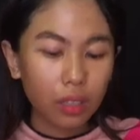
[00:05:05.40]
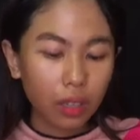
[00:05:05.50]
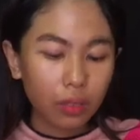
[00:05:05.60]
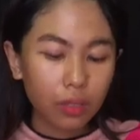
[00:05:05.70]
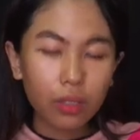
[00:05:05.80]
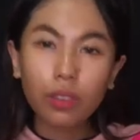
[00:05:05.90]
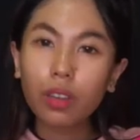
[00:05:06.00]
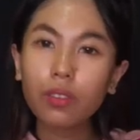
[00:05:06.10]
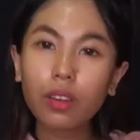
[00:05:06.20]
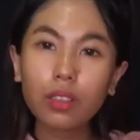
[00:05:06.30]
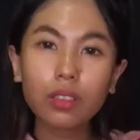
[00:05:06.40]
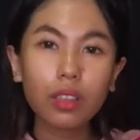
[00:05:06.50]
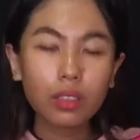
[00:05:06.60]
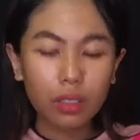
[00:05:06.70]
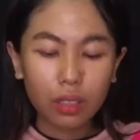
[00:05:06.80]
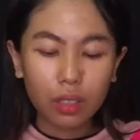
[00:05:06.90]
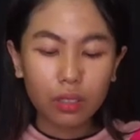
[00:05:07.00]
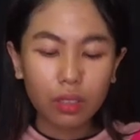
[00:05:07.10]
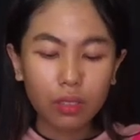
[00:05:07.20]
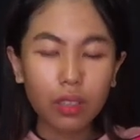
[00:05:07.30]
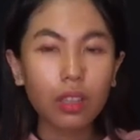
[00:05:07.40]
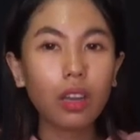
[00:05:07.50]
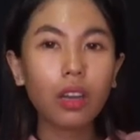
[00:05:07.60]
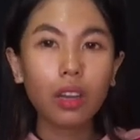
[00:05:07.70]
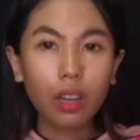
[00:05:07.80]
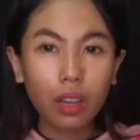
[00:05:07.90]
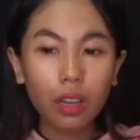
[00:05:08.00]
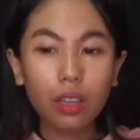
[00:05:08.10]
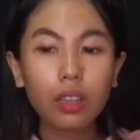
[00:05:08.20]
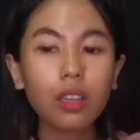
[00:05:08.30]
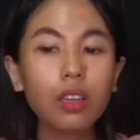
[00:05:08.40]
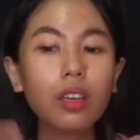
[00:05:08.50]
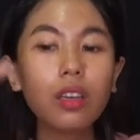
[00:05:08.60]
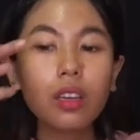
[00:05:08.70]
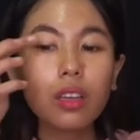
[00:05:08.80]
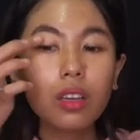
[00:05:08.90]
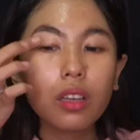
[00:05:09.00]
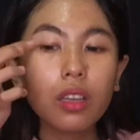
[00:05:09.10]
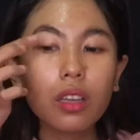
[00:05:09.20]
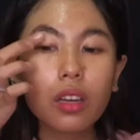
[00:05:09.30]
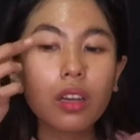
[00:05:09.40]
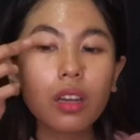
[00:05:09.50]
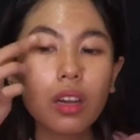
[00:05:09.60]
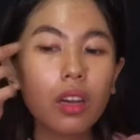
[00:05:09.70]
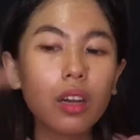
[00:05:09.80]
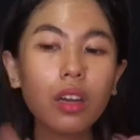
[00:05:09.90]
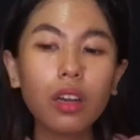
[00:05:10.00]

Gak bisa pakai brush brush jadi langsung aja pakai tangan biar nggak